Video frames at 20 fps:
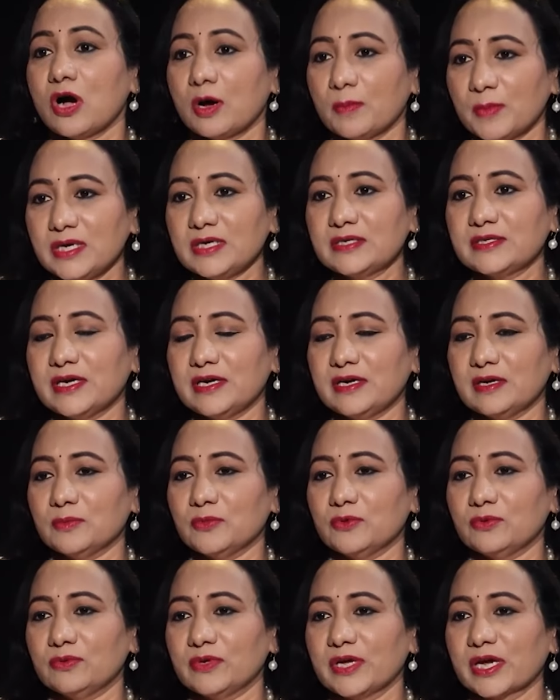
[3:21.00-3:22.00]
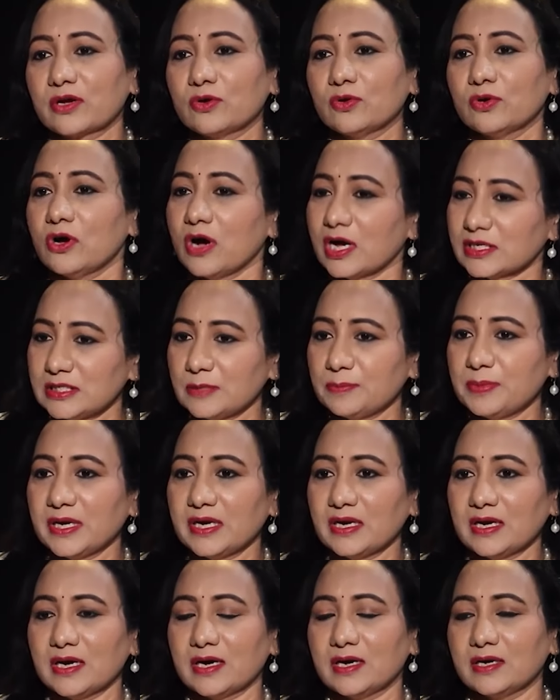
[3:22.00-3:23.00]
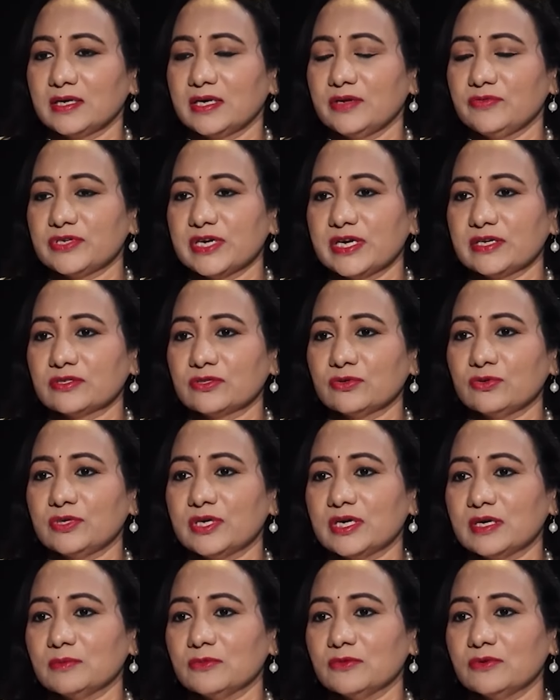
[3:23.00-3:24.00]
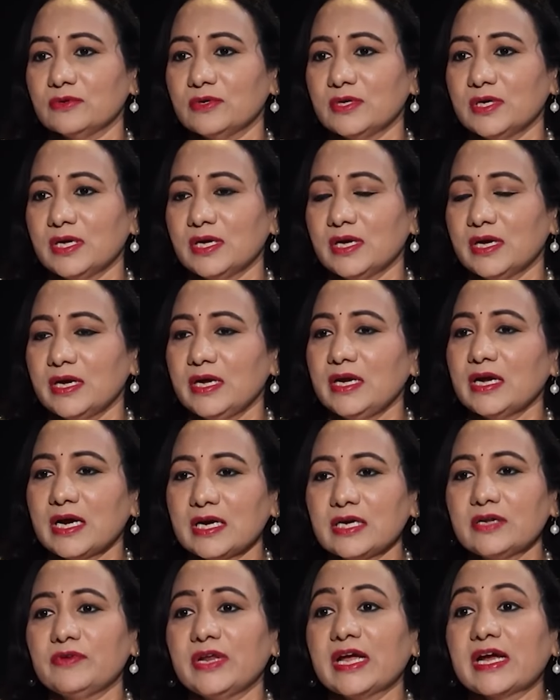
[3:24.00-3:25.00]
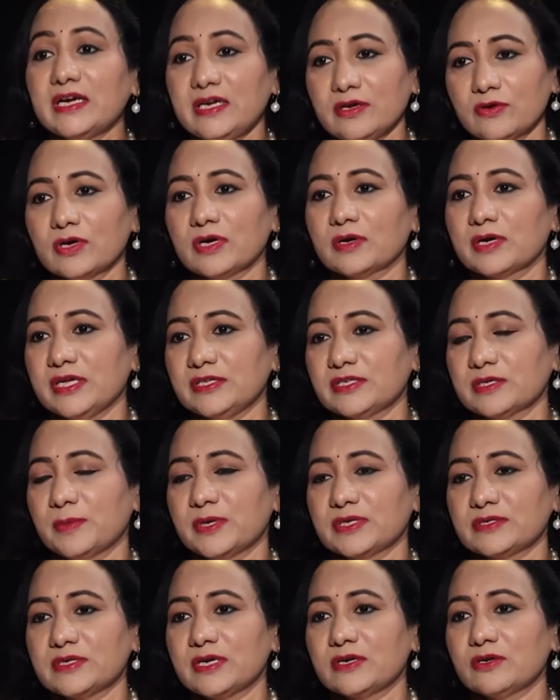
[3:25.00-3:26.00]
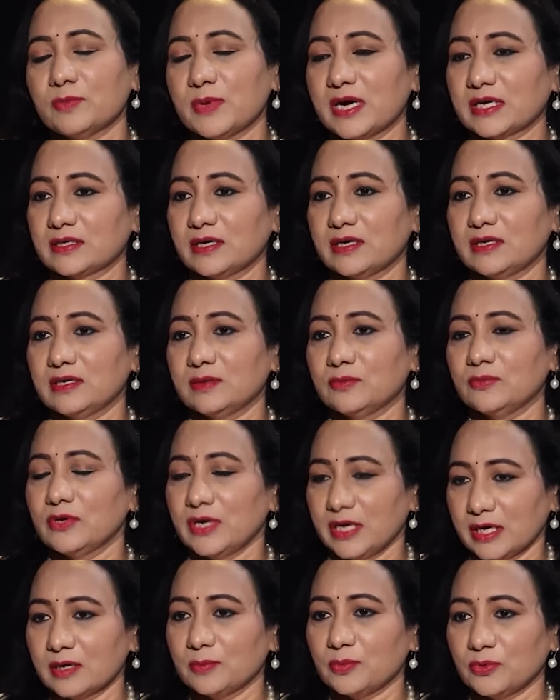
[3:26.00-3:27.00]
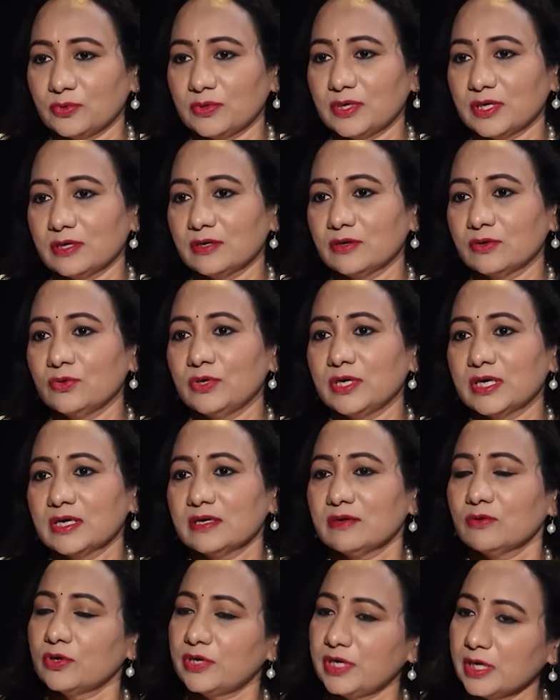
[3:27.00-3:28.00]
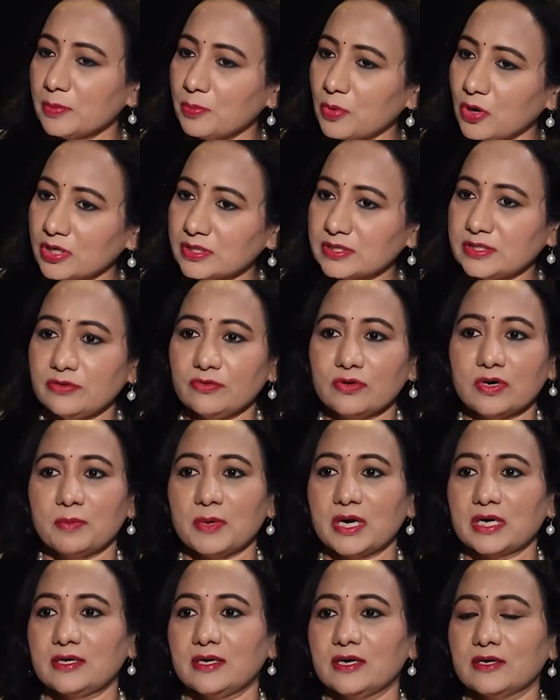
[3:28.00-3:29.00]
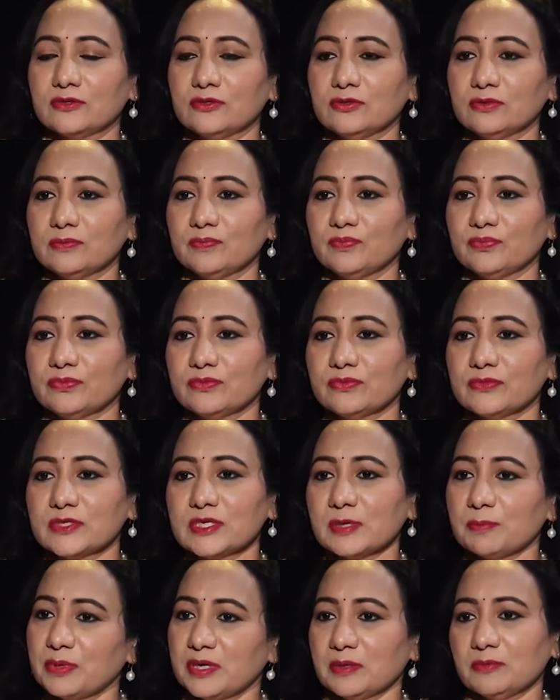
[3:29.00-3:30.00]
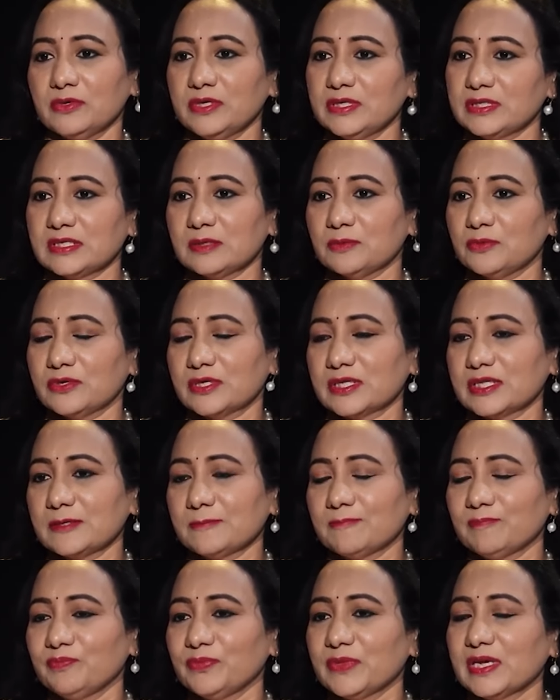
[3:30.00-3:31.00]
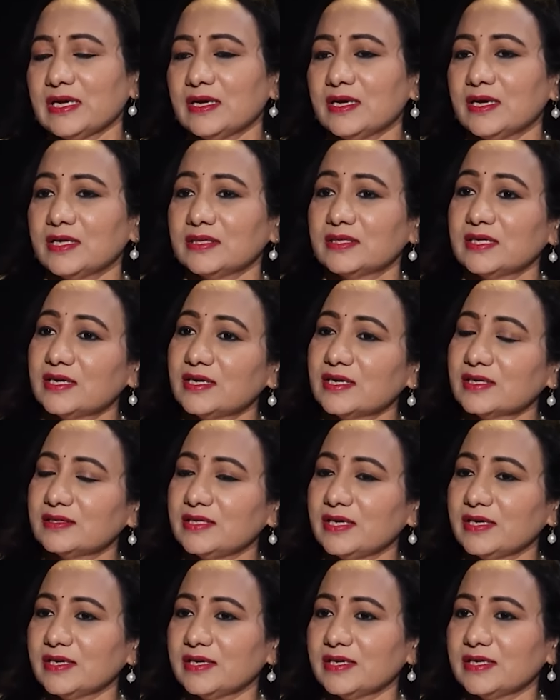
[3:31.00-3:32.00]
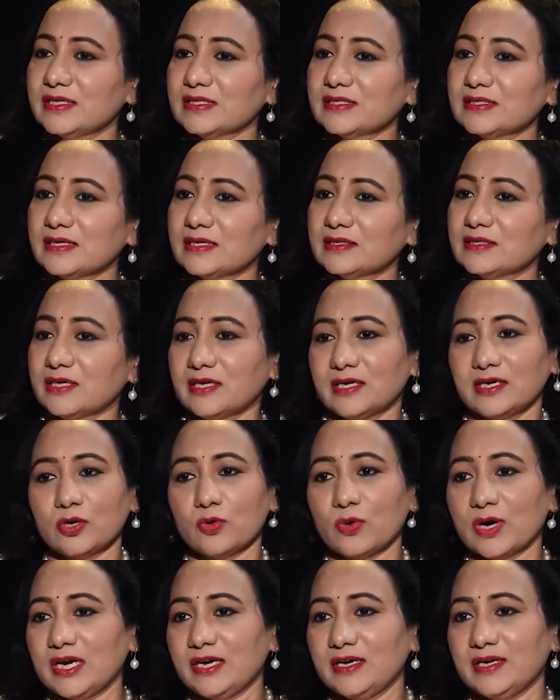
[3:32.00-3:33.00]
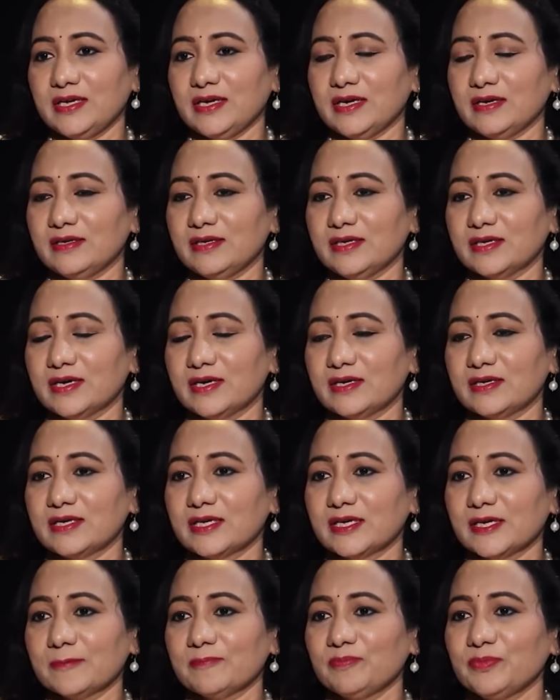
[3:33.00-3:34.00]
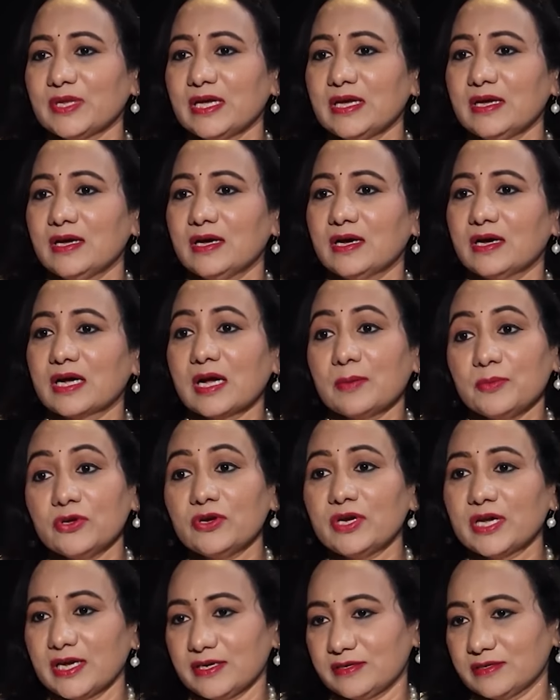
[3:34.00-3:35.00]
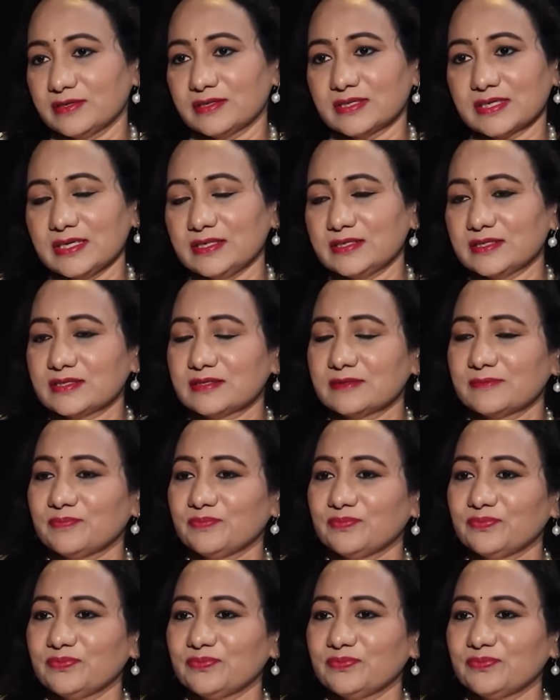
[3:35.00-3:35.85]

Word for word: కామెంట్ hmm. చేయడము ఎక్కువ గాసిపింగ్ లాగంటివి చేస్తూ ఉండడము ఇలాంటివి నెగిటివ్గా కించపరిచినట్టు మాట్లాడడము లేకపోకుండా ఒట్టికి పాజిటివ్గా మాట్లాడుతూ చెప్పడము ఇష్టం ఉంటుంది థర్డ్ థింగ్ ఈజ్ థర్డ్ క్వాలిటీ ఏంటి అని అంటే కమ్యూనికేషన్ స్కిల్స్